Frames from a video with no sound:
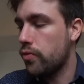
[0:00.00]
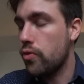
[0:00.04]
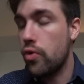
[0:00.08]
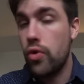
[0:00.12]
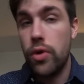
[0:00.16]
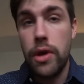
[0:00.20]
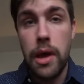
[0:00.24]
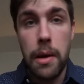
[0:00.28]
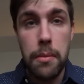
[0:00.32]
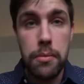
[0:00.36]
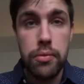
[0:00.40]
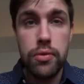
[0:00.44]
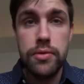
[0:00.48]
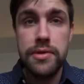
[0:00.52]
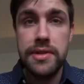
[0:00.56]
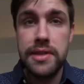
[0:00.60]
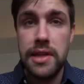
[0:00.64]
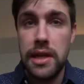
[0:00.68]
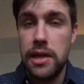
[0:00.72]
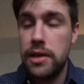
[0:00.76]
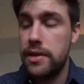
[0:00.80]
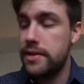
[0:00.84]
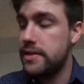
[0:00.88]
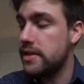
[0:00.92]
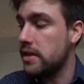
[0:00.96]
Donc un bon
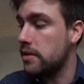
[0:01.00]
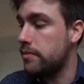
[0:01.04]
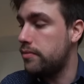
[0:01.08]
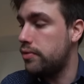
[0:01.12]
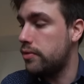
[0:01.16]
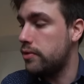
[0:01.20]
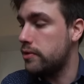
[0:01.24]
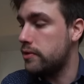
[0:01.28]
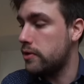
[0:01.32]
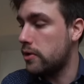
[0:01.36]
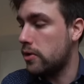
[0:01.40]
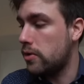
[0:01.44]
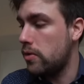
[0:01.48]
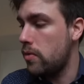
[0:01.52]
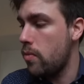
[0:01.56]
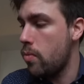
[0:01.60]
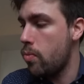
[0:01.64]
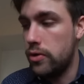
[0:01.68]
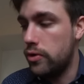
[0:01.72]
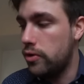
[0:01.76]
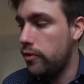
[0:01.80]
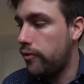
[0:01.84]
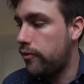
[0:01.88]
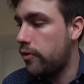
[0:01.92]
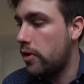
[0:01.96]
steak 5%.
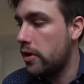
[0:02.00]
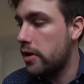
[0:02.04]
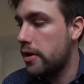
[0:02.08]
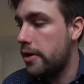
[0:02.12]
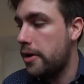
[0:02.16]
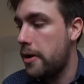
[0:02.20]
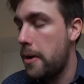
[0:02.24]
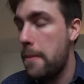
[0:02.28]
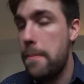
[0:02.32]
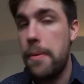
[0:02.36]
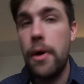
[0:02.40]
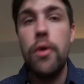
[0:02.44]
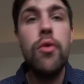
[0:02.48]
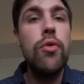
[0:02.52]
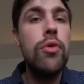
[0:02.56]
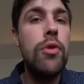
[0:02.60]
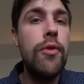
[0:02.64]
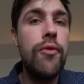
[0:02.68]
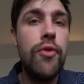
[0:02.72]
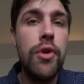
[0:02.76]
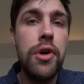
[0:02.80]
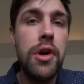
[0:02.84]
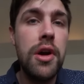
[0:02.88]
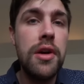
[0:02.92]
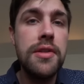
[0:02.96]
Du foie gras, par contre le
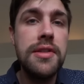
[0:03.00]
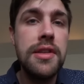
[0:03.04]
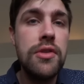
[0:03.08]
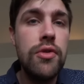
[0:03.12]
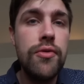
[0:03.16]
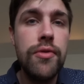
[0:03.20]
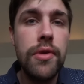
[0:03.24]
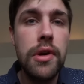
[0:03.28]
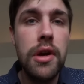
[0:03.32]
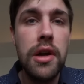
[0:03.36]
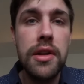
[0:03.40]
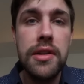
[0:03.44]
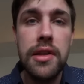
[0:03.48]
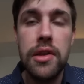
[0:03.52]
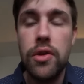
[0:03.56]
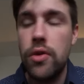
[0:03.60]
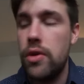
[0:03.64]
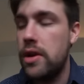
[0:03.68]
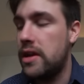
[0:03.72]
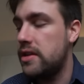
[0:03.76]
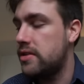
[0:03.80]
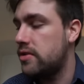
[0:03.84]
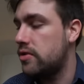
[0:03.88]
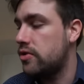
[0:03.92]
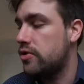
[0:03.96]
foie gras c'est du foie gras
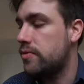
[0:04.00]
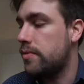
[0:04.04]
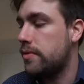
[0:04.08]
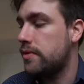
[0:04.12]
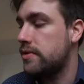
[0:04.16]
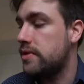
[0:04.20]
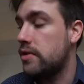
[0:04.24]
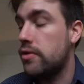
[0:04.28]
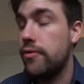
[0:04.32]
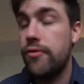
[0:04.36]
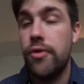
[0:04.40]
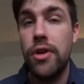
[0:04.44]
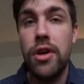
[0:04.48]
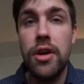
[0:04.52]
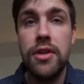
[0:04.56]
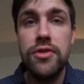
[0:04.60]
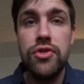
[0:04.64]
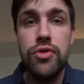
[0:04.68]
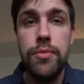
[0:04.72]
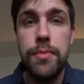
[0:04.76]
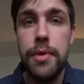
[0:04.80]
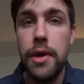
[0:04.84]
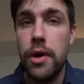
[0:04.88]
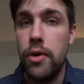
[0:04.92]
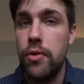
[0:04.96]
dégueulasse, je pense c'est du foie gras
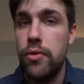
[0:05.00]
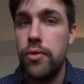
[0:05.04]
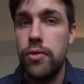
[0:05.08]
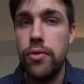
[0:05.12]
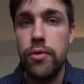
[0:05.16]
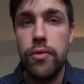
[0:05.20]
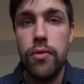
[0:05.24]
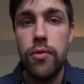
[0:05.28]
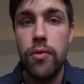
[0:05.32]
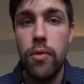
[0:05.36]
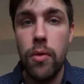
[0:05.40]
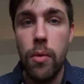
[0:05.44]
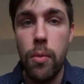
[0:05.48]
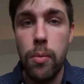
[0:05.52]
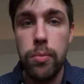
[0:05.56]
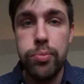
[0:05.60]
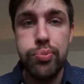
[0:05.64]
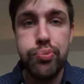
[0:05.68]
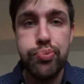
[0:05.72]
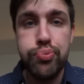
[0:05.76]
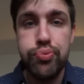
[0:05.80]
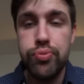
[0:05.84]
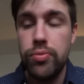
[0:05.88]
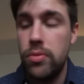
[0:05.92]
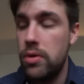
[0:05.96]
super du coup euh,
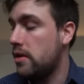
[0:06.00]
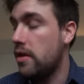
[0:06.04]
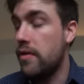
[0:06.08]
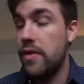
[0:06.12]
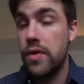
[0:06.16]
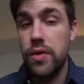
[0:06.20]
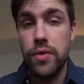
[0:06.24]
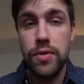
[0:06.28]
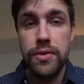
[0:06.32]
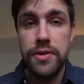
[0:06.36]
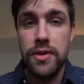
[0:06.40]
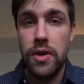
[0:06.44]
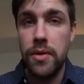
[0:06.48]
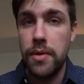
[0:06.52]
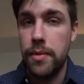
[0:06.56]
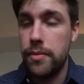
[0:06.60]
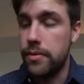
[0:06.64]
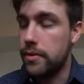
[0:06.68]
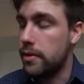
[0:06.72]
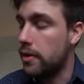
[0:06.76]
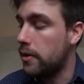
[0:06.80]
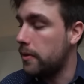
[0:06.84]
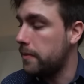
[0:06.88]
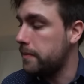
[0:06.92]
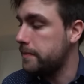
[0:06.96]
il y avait que ça en même
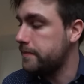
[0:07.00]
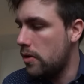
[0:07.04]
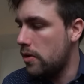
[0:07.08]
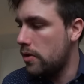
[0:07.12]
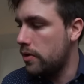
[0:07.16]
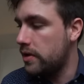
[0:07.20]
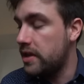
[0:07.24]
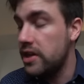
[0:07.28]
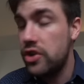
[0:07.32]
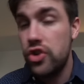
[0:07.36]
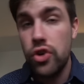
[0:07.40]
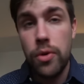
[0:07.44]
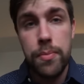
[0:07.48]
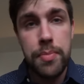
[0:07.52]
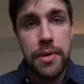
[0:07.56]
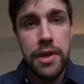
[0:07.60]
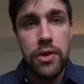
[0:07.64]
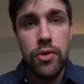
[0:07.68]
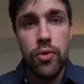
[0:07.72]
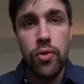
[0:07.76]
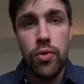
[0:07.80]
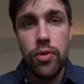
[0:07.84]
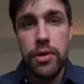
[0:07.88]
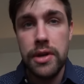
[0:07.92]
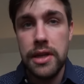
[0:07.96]
temps. Euh, des
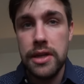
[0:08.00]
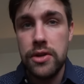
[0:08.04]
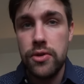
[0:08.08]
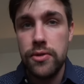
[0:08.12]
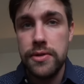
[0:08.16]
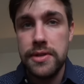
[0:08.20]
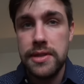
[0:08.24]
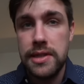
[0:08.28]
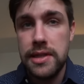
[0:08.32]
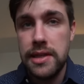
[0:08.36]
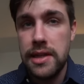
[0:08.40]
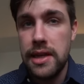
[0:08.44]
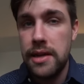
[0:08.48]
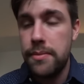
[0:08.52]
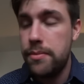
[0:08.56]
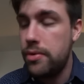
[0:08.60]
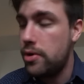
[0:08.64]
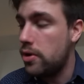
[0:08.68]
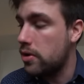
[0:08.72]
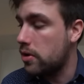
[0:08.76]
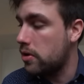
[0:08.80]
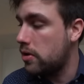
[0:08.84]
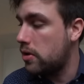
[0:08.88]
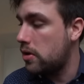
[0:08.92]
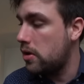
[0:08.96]
champignons, des tostinettes
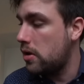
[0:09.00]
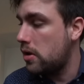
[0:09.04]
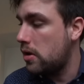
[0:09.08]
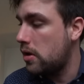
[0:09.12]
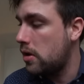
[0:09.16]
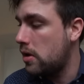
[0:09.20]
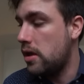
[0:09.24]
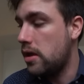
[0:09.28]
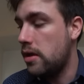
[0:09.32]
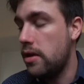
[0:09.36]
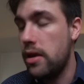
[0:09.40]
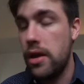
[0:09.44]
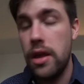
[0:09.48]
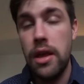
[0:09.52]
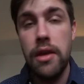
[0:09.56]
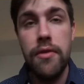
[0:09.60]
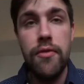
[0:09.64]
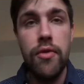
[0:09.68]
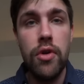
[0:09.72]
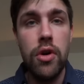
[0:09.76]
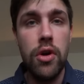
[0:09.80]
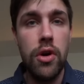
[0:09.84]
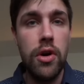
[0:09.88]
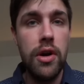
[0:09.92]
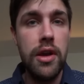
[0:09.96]
burger et,
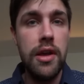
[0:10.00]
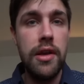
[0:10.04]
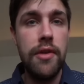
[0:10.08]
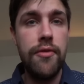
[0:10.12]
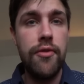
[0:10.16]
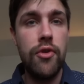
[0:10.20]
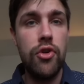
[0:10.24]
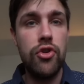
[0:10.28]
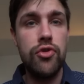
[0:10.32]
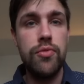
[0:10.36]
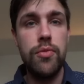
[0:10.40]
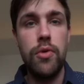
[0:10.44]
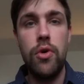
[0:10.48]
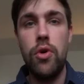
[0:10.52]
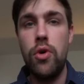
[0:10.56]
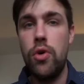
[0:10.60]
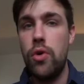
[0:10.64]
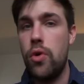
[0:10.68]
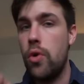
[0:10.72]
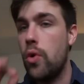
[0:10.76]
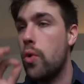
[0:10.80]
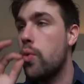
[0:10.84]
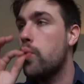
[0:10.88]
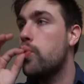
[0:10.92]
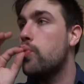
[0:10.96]
voilà. Et
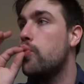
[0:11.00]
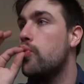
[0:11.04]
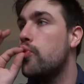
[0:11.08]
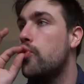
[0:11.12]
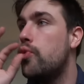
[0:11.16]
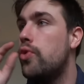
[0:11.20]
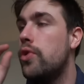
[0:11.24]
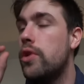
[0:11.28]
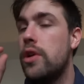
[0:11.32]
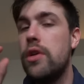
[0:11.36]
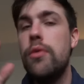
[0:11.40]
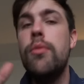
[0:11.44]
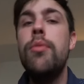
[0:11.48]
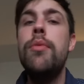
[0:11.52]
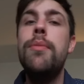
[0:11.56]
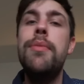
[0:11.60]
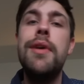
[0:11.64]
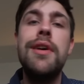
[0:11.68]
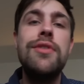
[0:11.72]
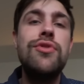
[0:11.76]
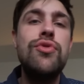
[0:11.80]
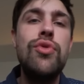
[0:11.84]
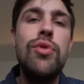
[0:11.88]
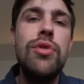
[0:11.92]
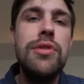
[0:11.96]
franchement euh,
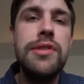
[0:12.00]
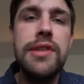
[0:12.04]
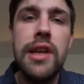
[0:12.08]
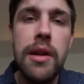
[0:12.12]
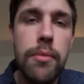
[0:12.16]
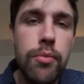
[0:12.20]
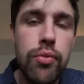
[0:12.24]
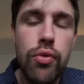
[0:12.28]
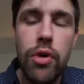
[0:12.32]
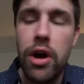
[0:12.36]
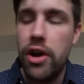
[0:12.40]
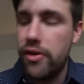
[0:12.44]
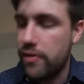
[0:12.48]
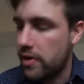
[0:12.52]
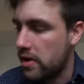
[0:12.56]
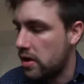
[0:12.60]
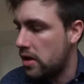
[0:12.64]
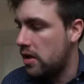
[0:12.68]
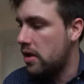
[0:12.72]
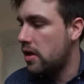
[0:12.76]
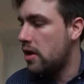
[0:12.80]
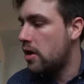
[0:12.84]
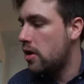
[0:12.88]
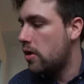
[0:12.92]
bien sûr, sel poivre. Hein.